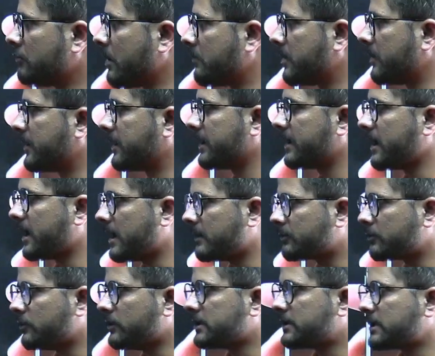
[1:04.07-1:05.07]
हमारे ऐप को
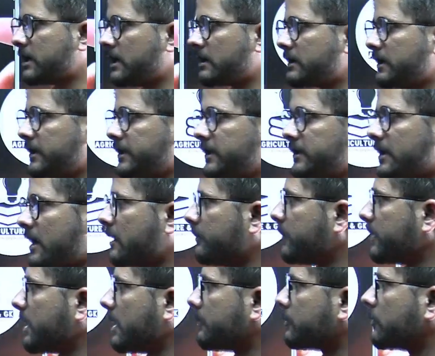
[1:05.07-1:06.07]
इंस्टॉल करिए यहाँ पर
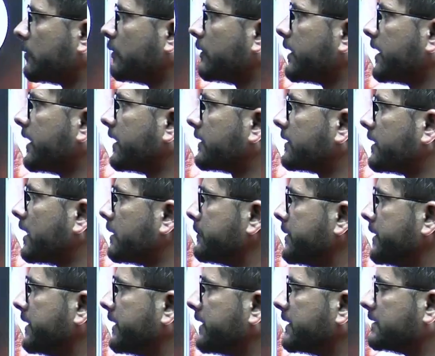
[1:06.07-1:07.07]
आपको ए एस आर बी नेट
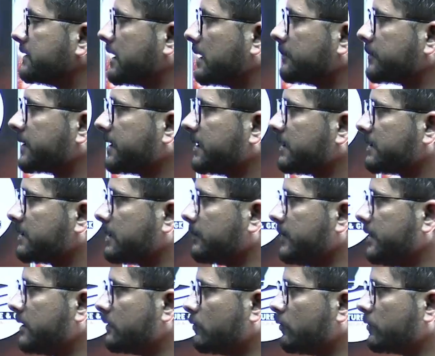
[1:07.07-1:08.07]
एग्जाम के सभी
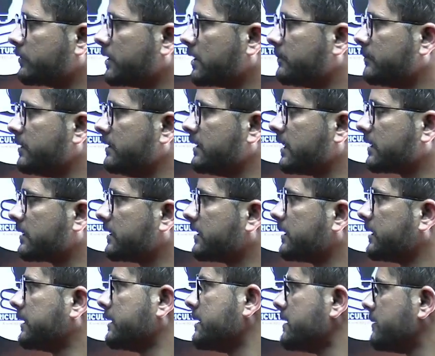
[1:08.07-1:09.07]
कोर्सेज मिल जाते हैं
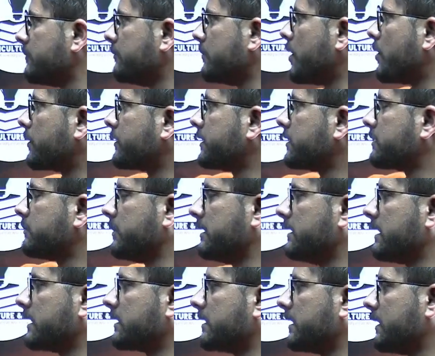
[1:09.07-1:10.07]
मॉक टेस्ट मिल
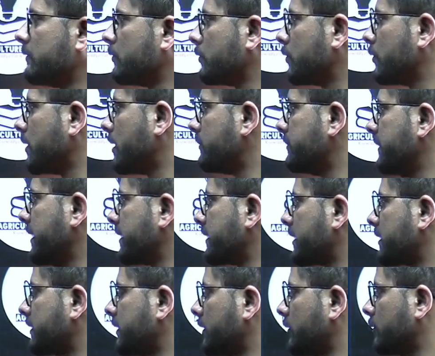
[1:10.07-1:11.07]
जाते हैं उनको आप दे सकते
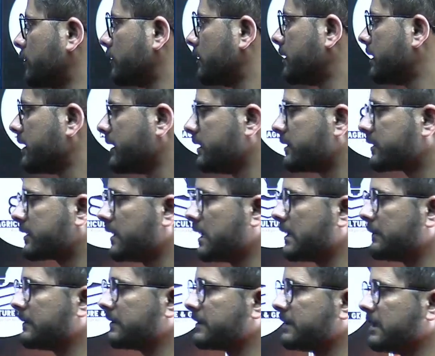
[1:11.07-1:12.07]
हो इसके अलावा
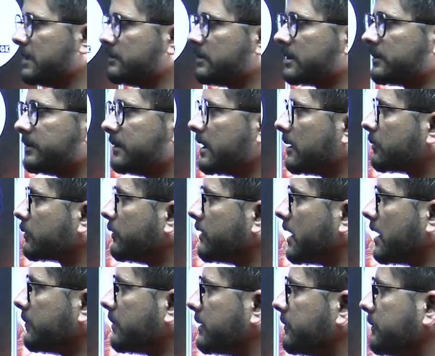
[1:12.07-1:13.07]
सिलेबस भी आपको यहाँ पर मिल